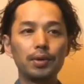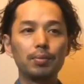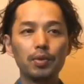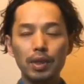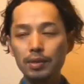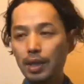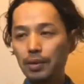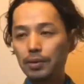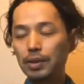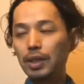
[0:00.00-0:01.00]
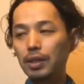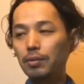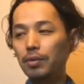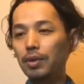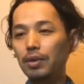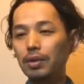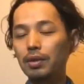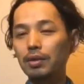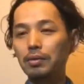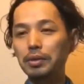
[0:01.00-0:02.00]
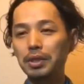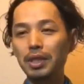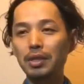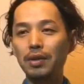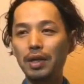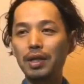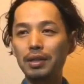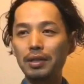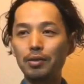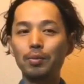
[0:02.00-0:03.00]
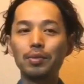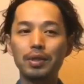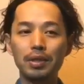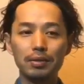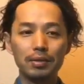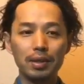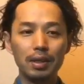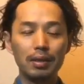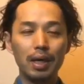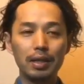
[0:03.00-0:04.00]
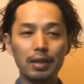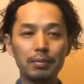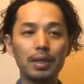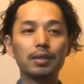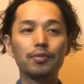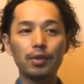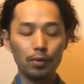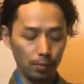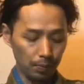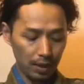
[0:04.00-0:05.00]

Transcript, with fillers: にもうネクタイをしちゃっても個人的にはいいかなと思ってるアイテムなんですけど、